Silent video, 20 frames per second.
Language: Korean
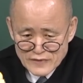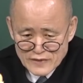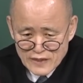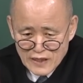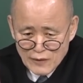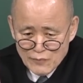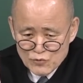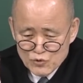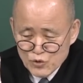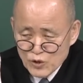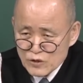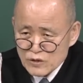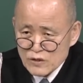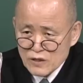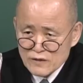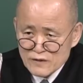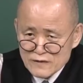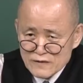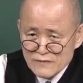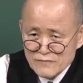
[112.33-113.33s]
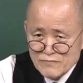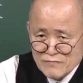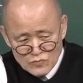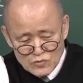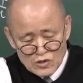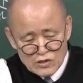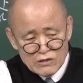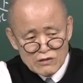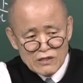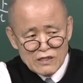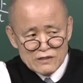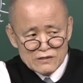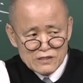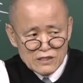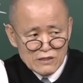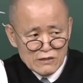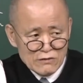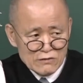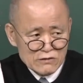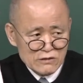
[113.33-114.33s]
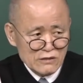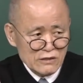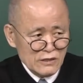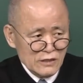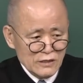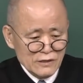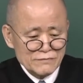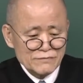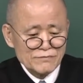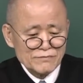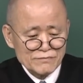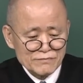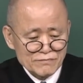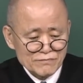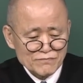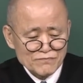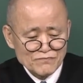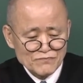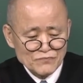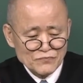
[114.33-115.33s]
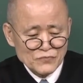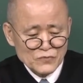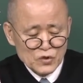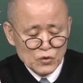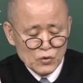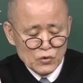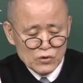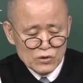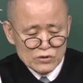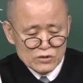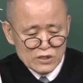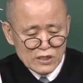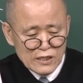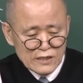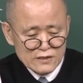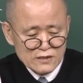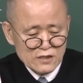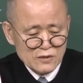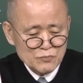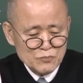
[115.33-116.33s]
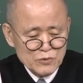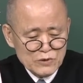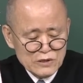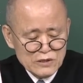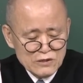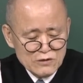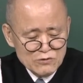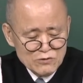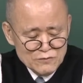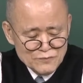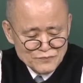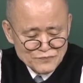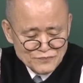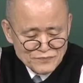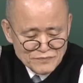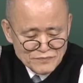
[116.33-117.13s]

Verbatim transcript: 감추었던 그러한 세력들이 오히려 챗 GPT로